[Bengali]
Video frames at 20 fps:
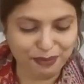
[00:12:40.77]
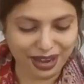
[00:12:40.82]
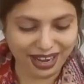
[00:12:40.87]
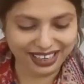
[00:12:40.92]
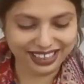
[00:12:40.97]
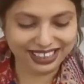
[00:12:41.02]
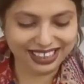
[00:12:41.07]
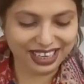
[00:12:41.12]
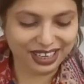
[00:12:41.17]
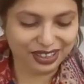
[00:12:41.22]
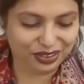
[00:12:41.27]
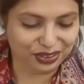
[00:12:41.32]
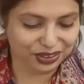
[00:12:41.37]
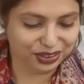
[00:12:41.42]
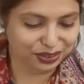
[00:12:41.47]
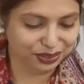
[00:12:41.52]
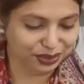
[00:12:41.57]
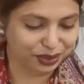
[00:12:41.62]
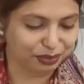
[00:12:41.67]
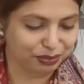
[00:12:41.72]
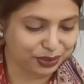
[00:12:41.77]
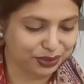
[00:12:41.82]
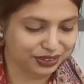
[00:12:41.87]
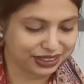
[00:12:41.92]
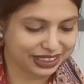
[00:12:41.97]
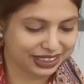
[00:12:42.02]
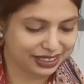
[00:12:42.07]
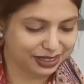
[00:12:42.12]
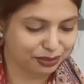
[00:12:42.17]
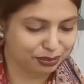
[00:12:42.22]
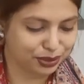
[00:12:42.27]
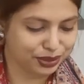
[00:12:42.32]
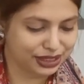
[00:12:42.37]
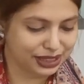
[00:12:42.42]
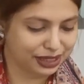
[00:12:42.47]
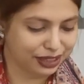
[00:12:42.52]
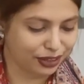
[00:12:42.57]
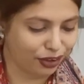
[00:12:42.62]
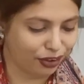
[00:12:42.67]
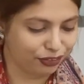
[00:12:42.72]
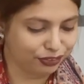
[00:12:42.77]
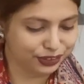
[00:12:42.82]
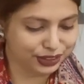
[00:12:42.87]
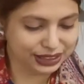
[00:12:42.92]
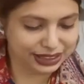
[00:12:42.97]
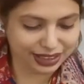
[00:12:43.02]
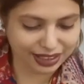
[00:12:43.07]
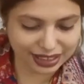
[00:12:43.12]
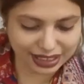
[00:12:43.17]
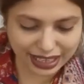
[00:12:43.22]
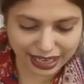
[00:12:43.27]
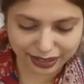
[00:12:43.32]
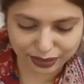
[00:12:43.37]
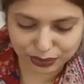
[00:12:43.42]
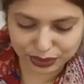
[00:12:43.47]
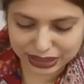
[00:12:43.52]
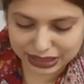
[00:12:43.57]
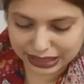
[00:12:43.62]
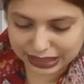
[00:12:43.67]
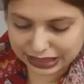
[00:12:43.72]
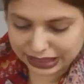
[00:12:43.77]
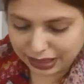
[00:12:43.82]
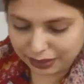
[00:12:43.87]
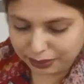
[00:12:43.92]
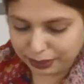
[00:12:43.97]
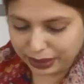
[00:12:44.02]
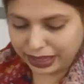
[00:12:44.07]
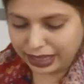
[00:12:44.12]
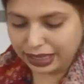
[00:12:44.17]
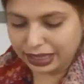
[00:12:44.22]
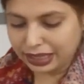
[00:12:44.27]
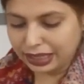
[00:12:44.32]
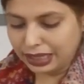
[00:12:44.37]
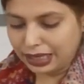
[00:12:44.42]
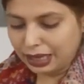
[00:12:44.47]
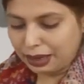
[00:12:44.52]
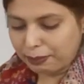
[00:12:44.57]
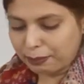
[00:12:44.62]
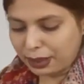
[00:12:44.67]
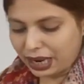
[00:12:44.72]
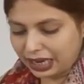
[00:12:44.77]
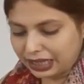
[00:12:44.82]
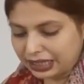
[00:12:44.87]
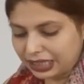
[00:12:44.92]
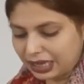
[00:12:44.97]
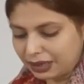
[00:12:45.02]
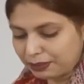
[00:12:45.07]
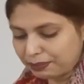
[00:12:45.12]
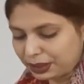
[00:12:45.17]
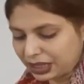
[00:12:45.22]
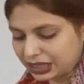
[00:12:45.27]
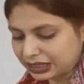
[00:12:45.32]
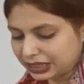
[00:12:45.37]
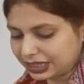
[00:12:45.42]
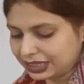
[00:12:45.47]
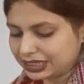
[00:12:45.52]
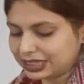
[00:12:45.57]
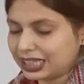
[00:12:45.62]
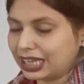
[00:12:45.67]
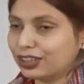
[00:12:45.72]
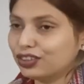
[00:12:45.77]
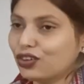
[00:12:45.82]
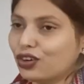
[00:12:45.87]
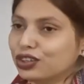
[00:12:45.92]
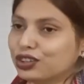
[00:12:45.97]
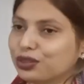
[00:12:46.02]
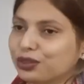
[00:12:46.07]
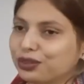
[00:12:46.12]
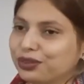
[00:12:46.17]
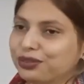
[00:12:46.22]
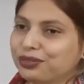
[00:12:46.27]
বাংলা কততম সেটা বলছি অফিসিয়াল ল্যাঙ্গুয়েজ হিসেবে বাংলা ভাষার স্থান কত